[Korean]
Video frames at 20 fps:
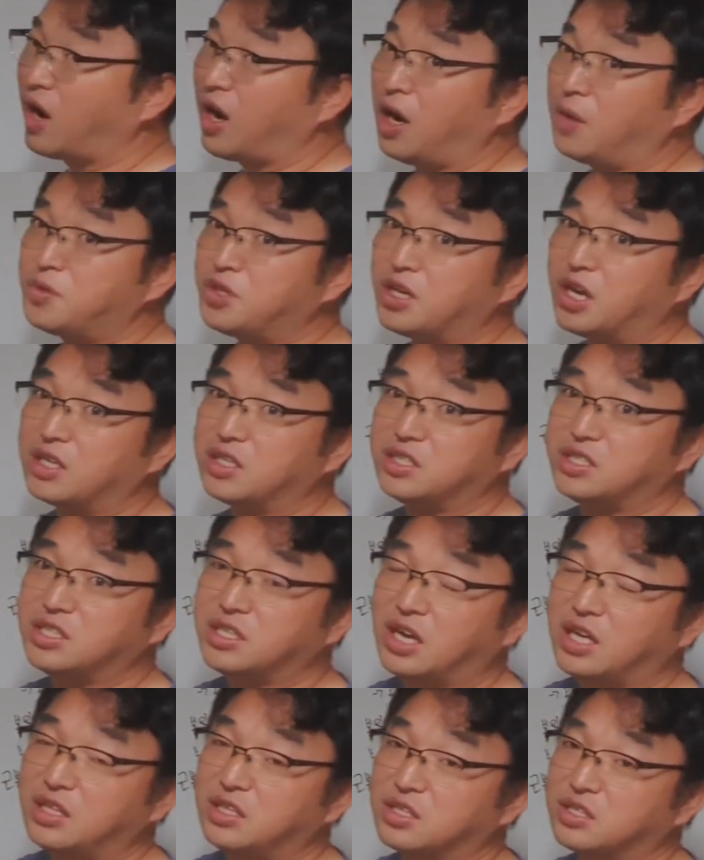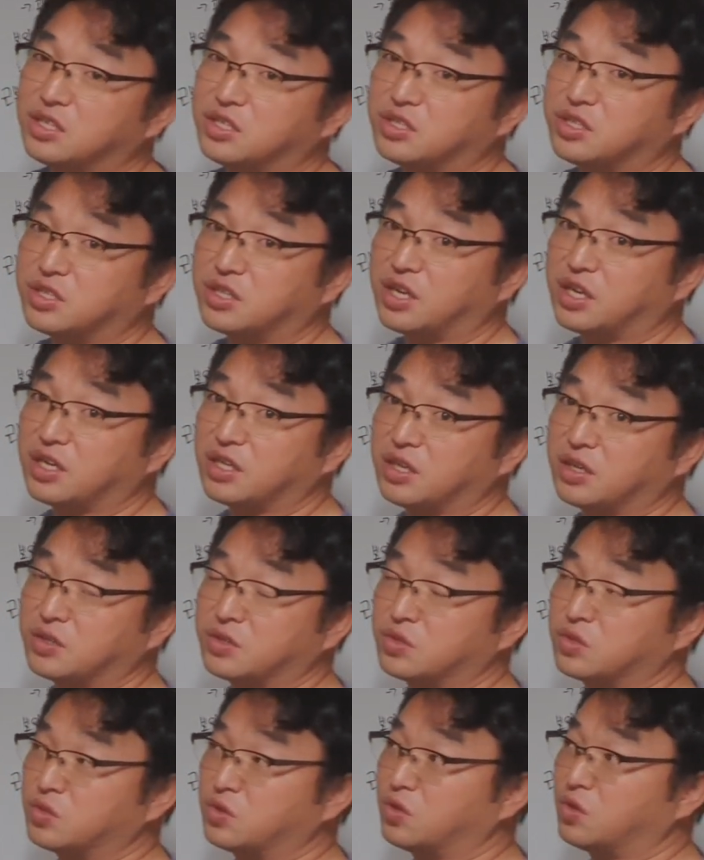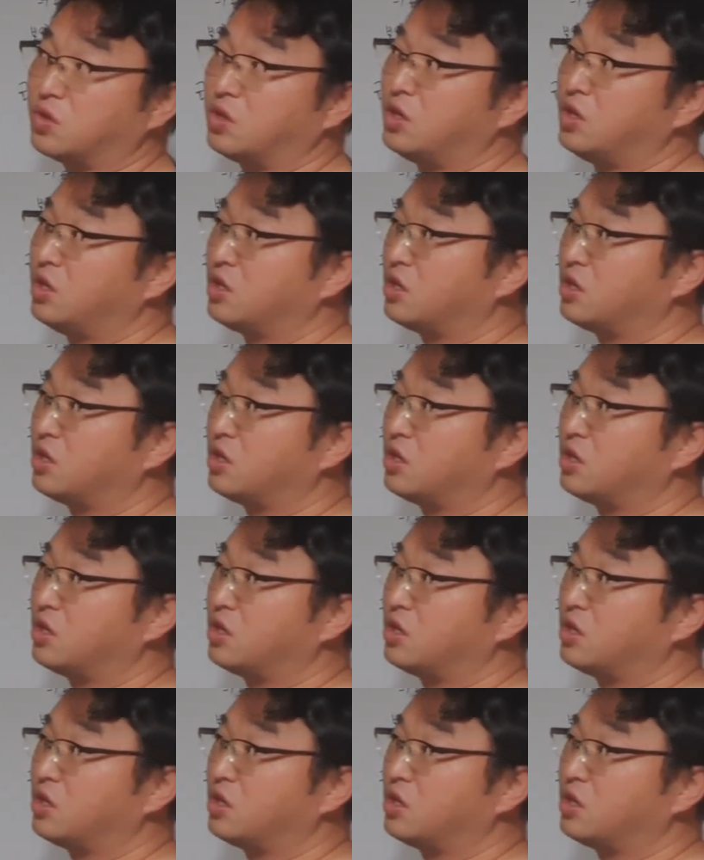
광합성하는 시간을 설정을 하게 되거든요.